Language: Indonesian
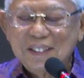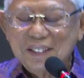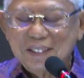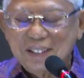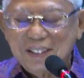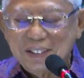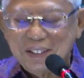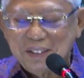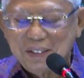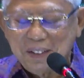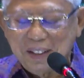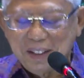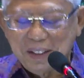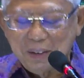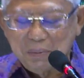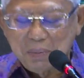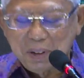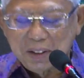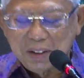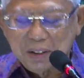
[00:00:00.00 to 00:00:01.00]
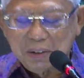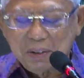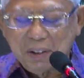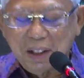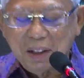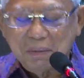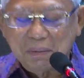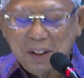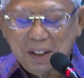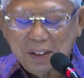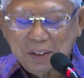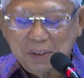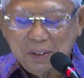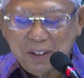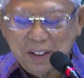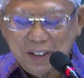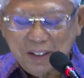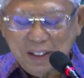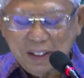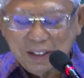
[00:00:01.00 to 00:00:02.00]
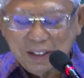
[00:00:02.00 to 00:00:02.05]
dan juga di Majelis Ulama Indonesia